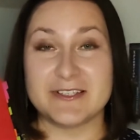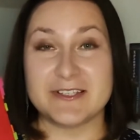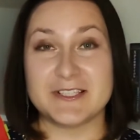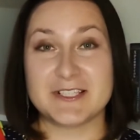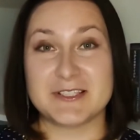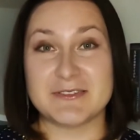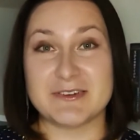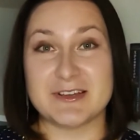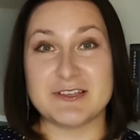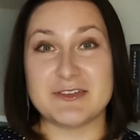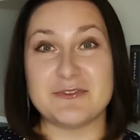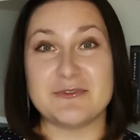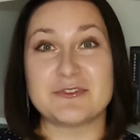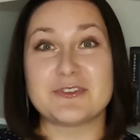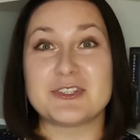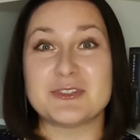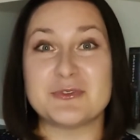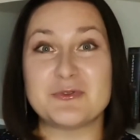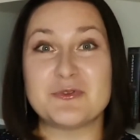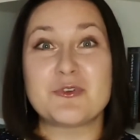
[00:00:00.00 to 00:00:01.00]
свое
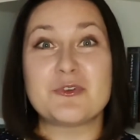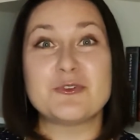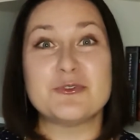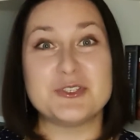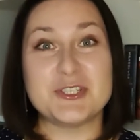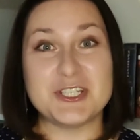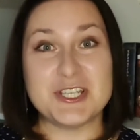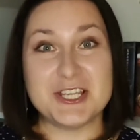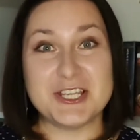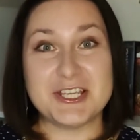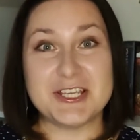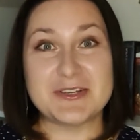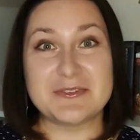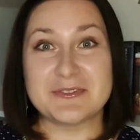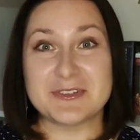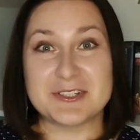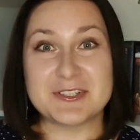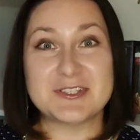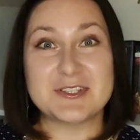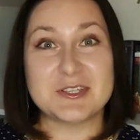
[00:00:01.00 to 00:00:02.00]
вот включение
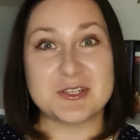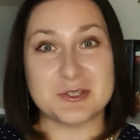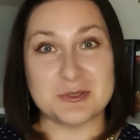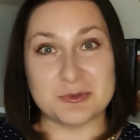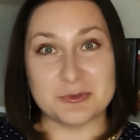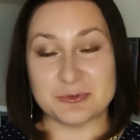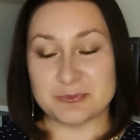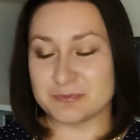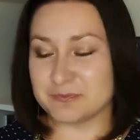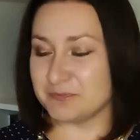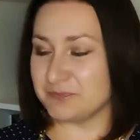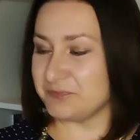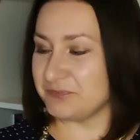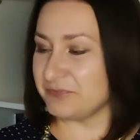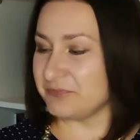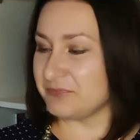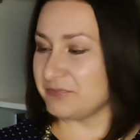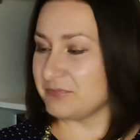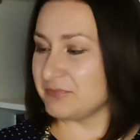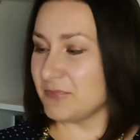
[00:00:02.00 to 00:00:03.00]
в их среду.
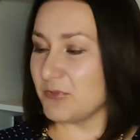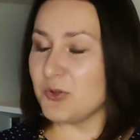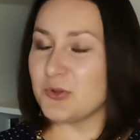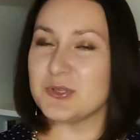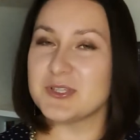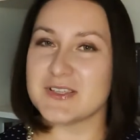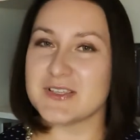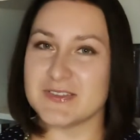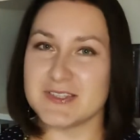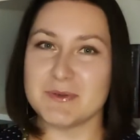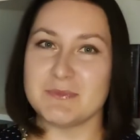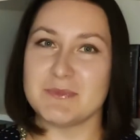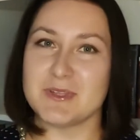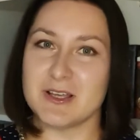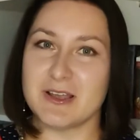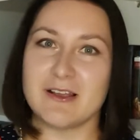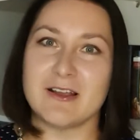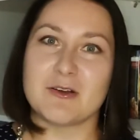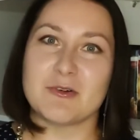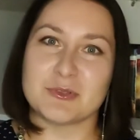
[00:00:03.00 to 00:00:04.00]
Но не совсем
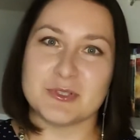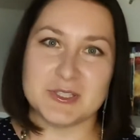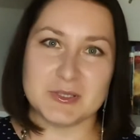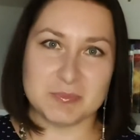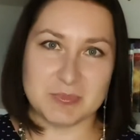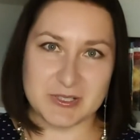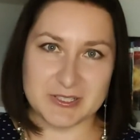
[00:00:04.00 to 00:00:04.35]
так, как он это